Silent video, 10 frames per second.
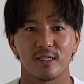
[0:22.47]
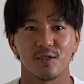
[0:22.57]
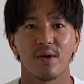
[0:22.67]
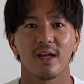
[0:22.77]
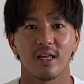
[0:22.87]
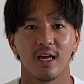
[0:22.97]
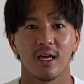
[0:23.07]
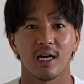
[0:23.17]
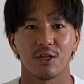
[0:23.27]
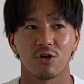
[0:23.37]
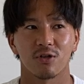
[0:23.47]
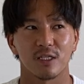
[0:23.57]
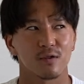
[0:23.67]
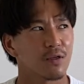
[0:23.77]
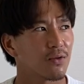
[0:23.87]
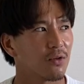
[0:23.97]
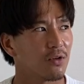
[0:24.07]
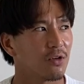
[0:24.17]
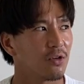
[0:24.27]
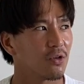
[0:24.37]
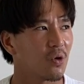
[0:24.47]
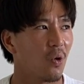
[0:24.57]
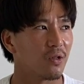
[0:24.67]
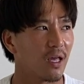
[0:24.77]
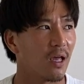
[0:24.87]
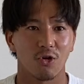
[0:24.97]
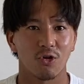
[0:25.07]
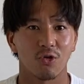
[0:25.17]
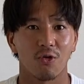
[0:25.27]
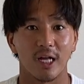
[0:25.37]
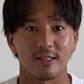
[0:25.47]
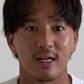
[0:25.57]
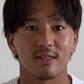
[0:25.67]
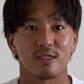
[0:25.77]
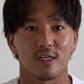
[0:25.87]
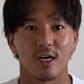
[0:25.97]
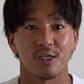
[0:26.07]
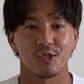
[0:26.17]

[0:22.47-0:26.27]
夏前にあの夏服コーデというのをやったんですが、